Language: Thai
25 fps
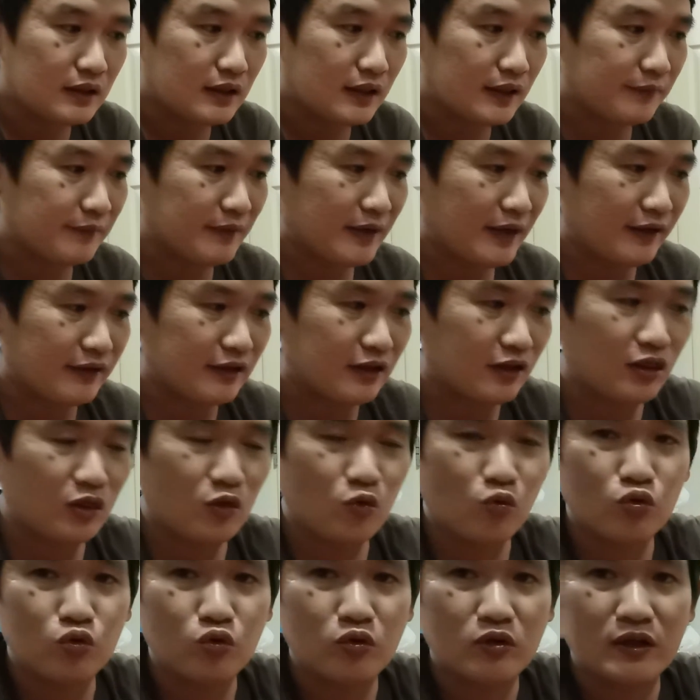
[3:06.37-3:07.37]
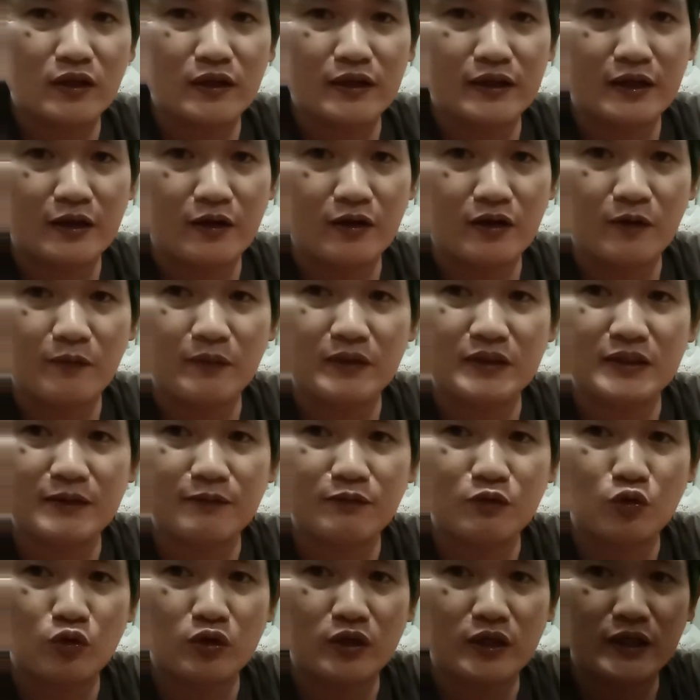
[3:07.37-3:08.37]
นะครับอาจจะสู้ตัวนี้เดี๋ยวเดี๋ยวมาชิ
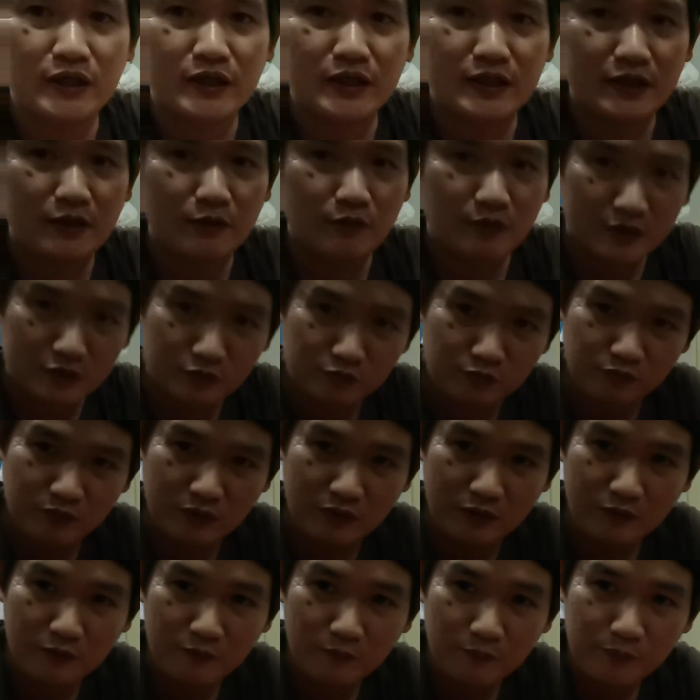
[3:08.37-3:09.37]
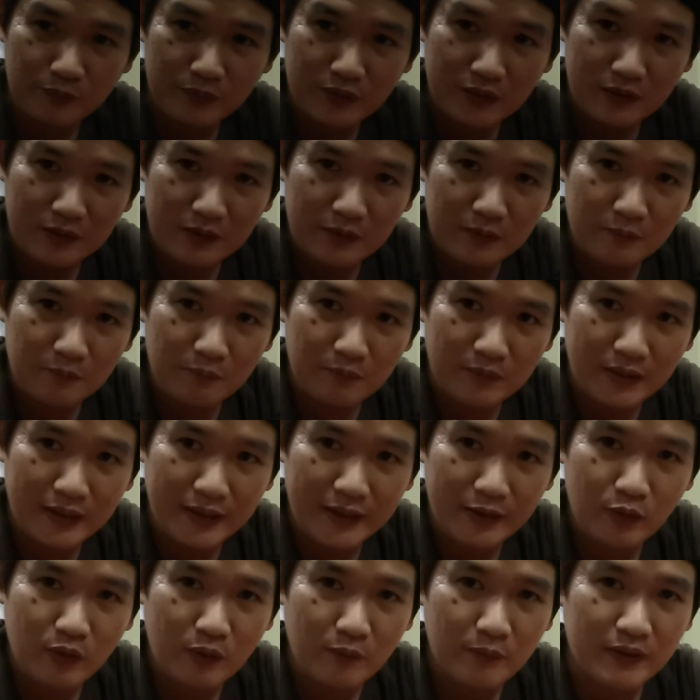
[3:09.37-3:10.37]
มตัวนี้แล้วมามา
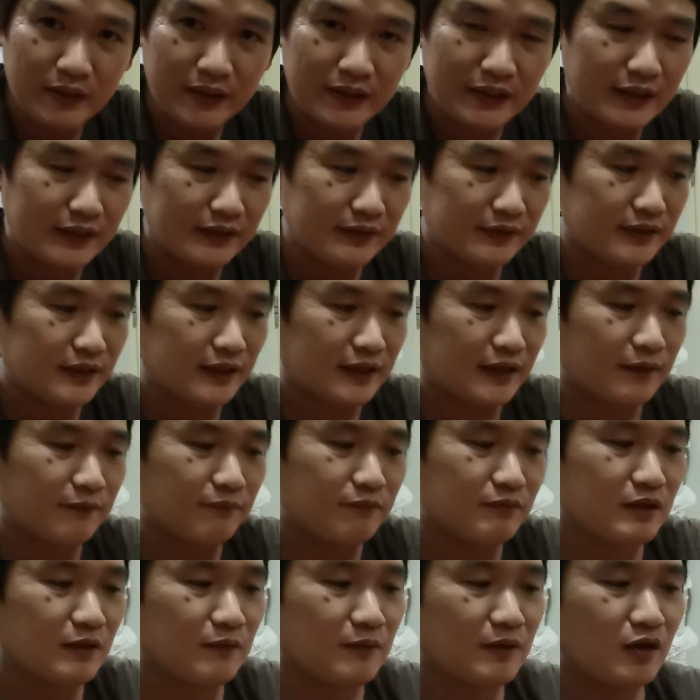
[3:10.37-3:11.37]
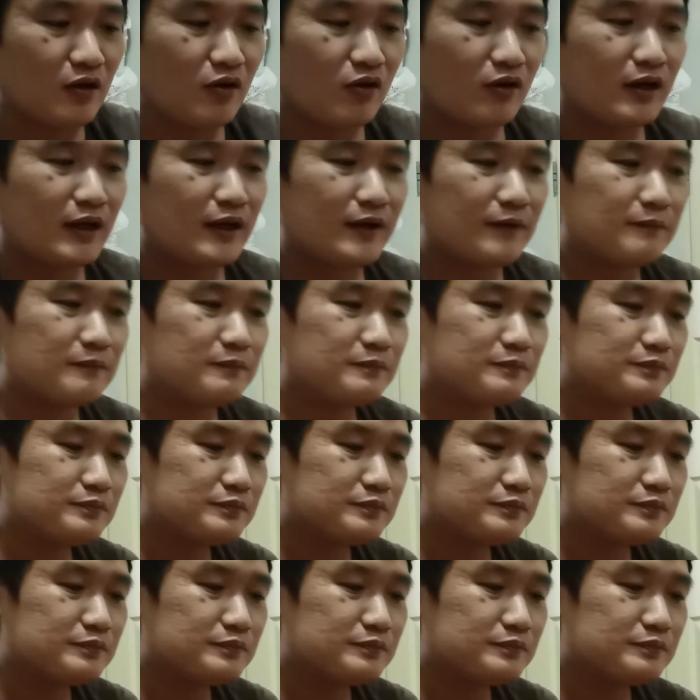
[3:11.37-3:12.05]
ให้ความเห็นกันนะครับ เดี๋ยวมาลองกัน